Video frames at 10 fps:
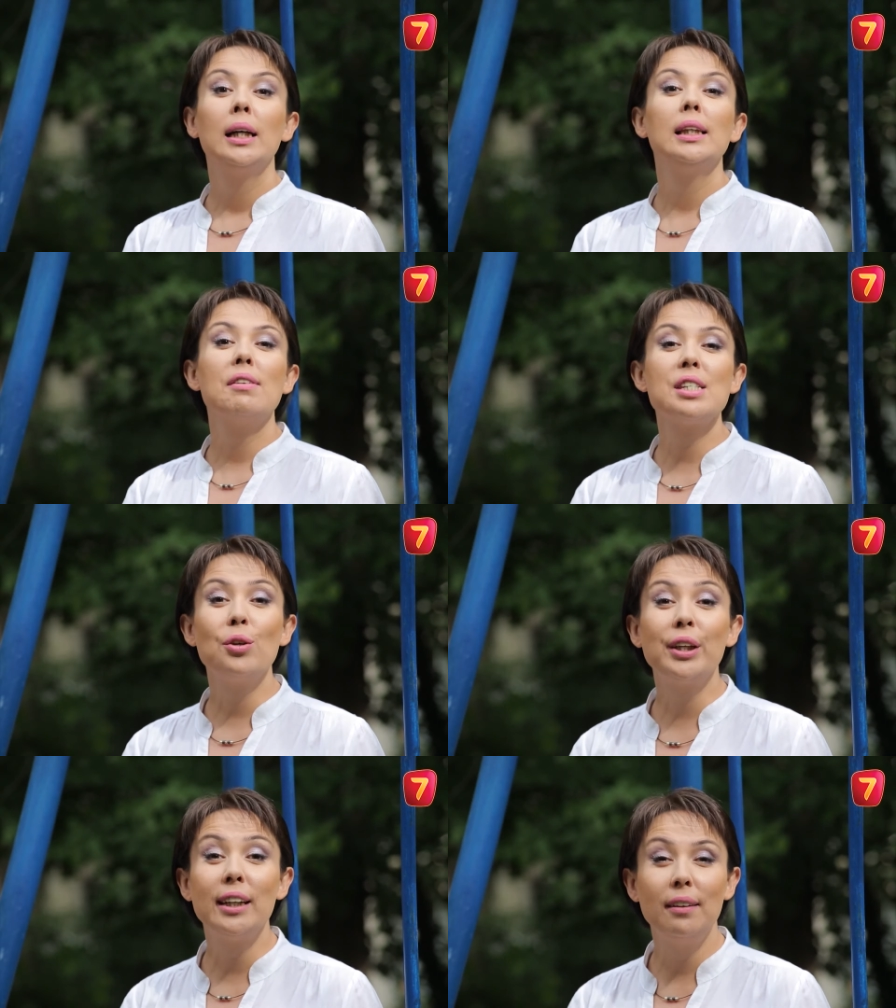На
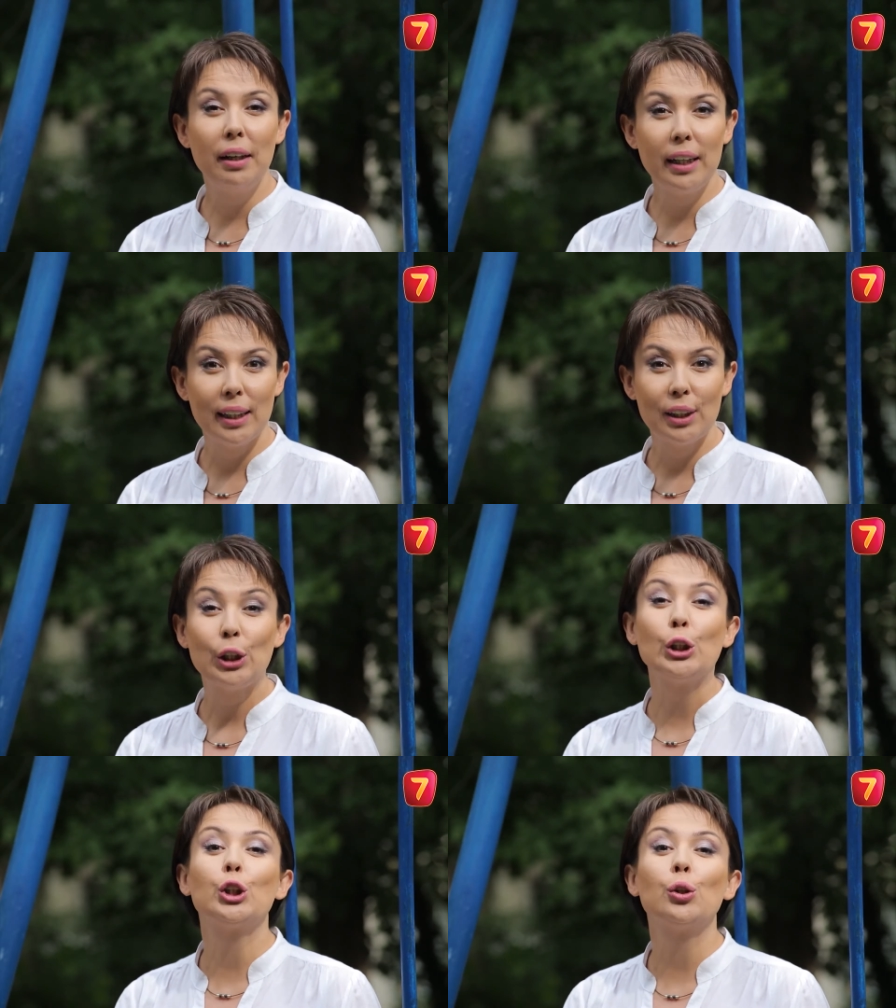Востоке говорят,
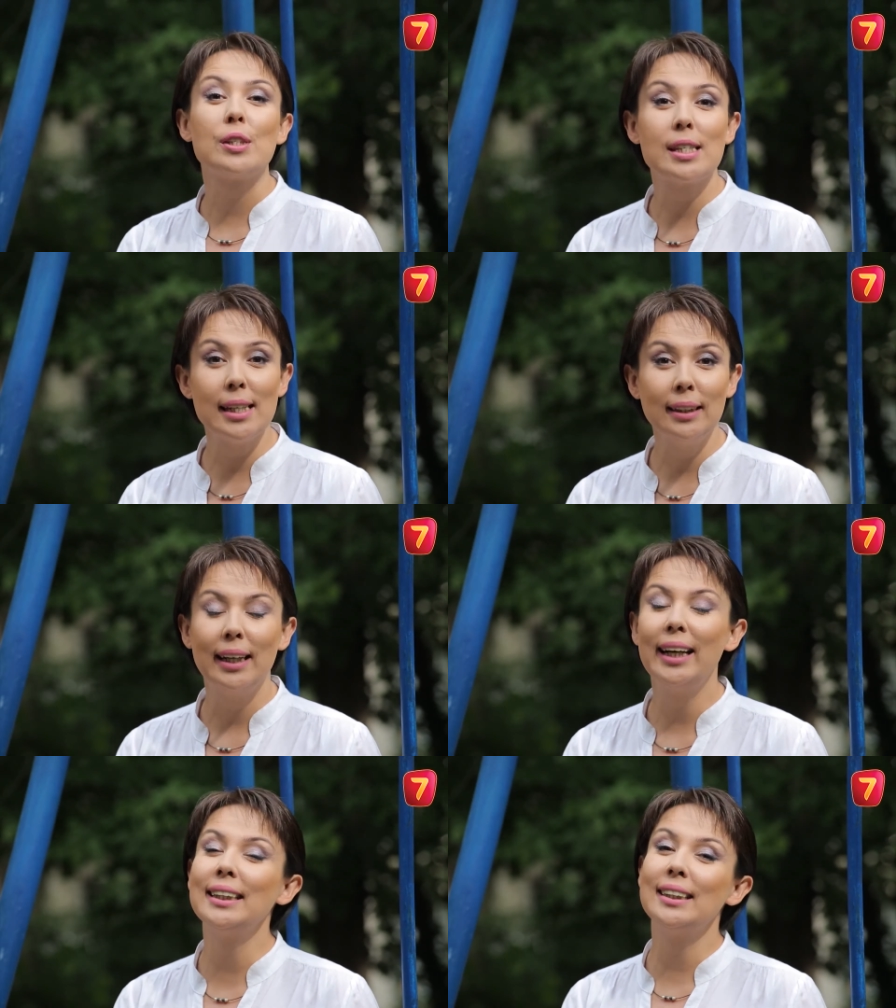что сын –
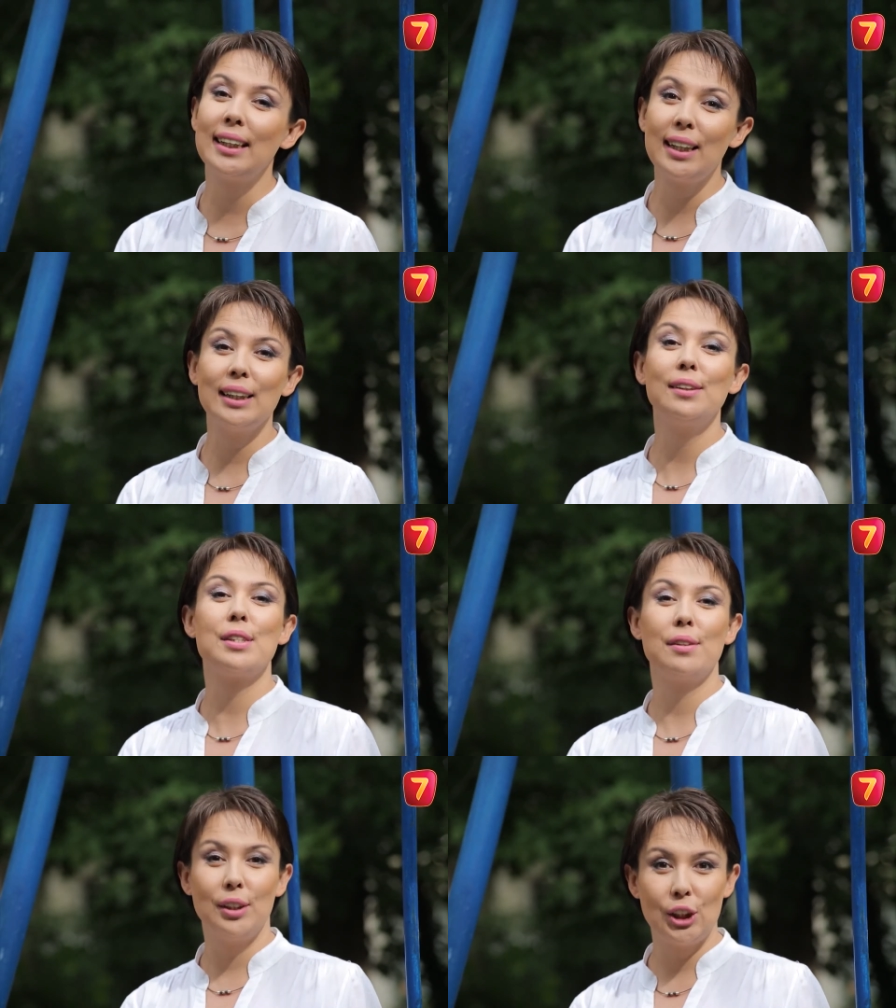это награда
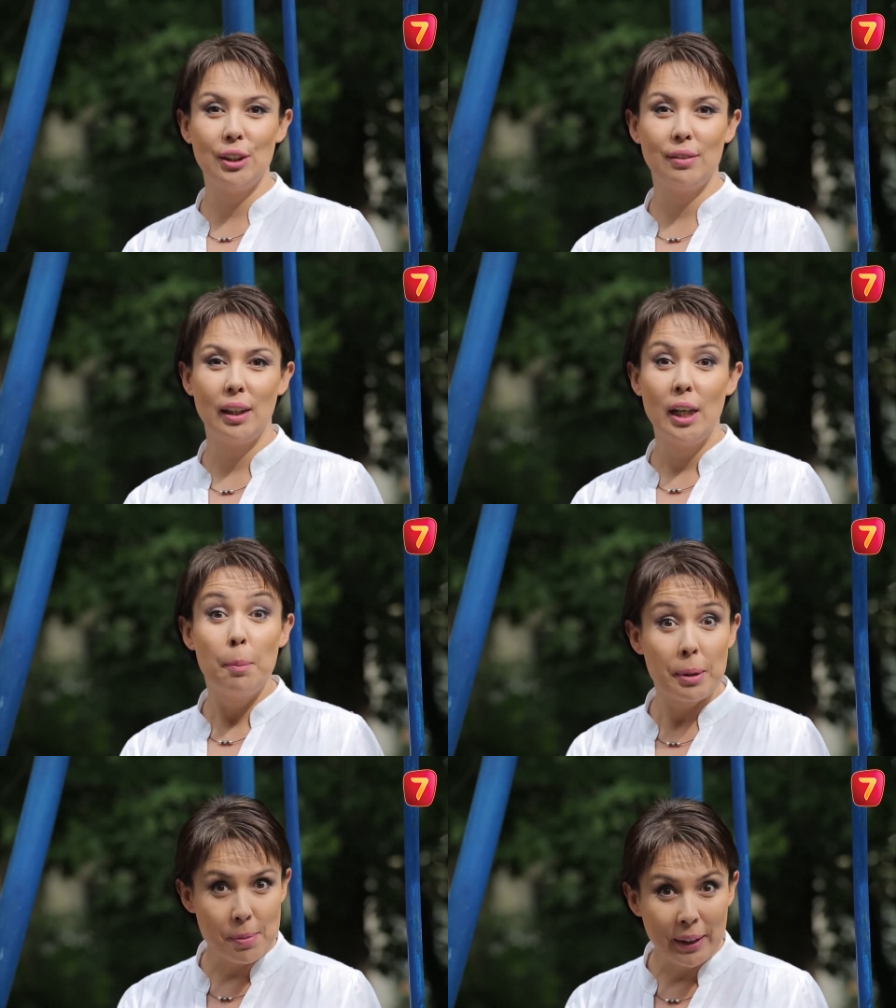Всевышнего.
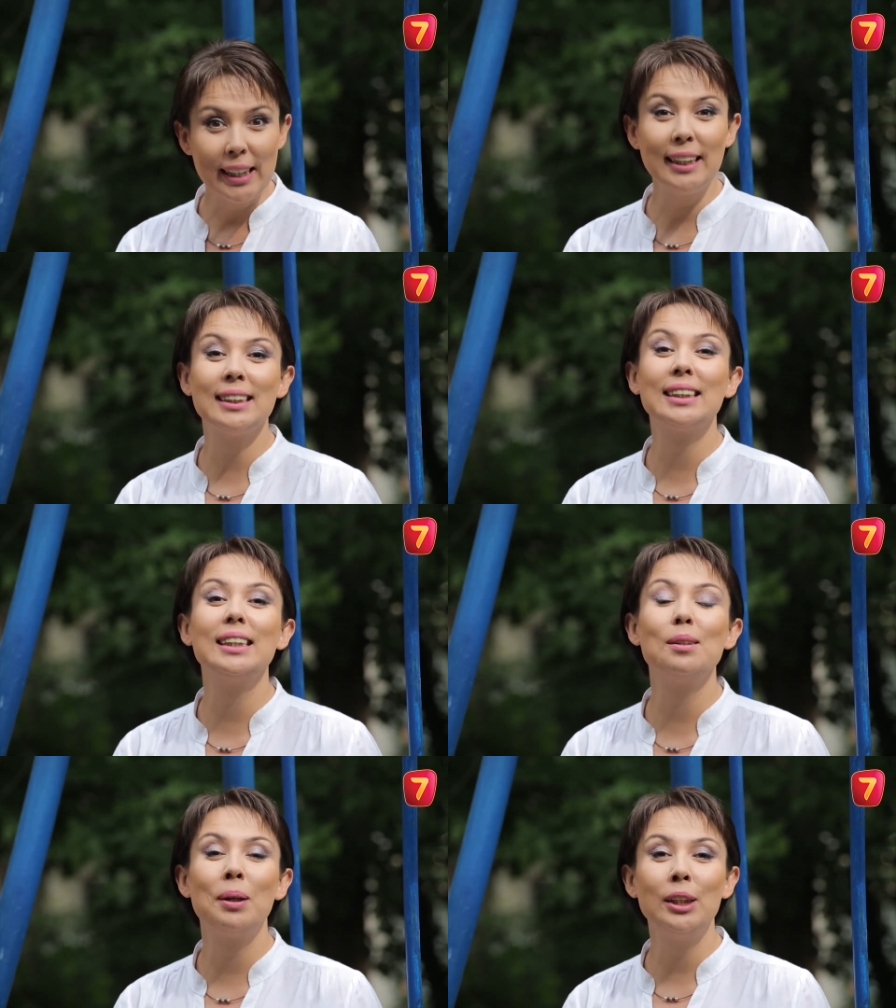Присмотритесь к
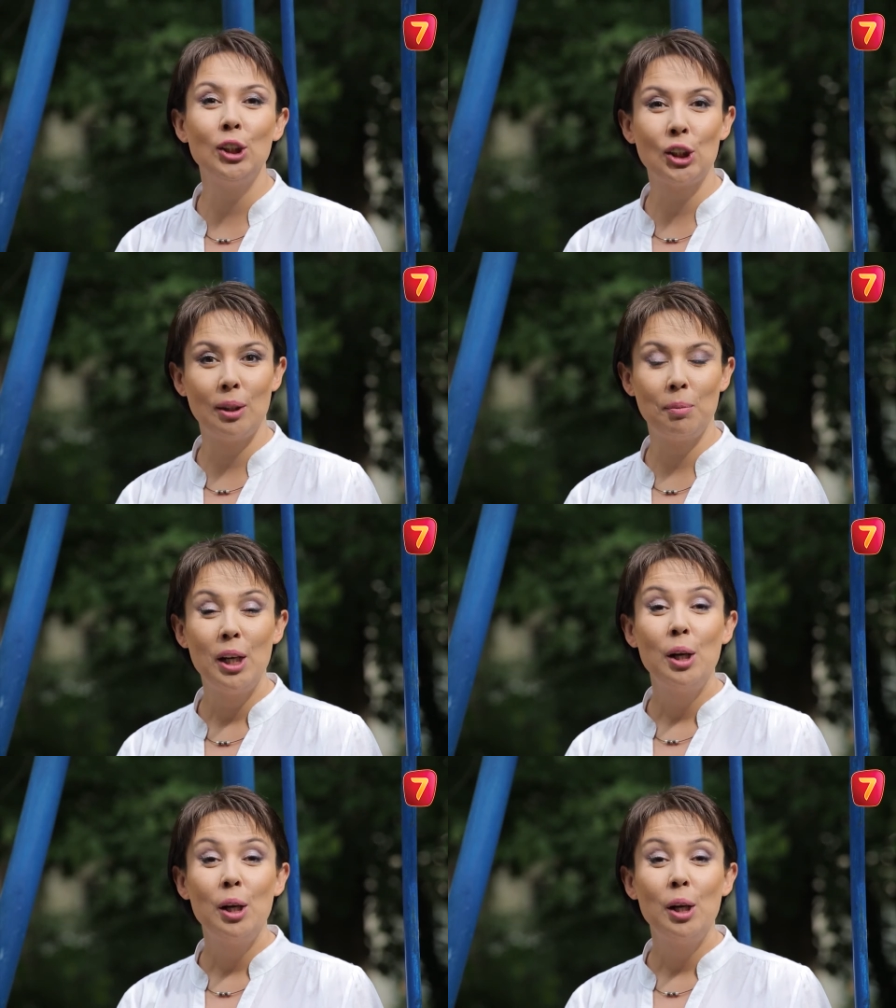этим мальчишкам.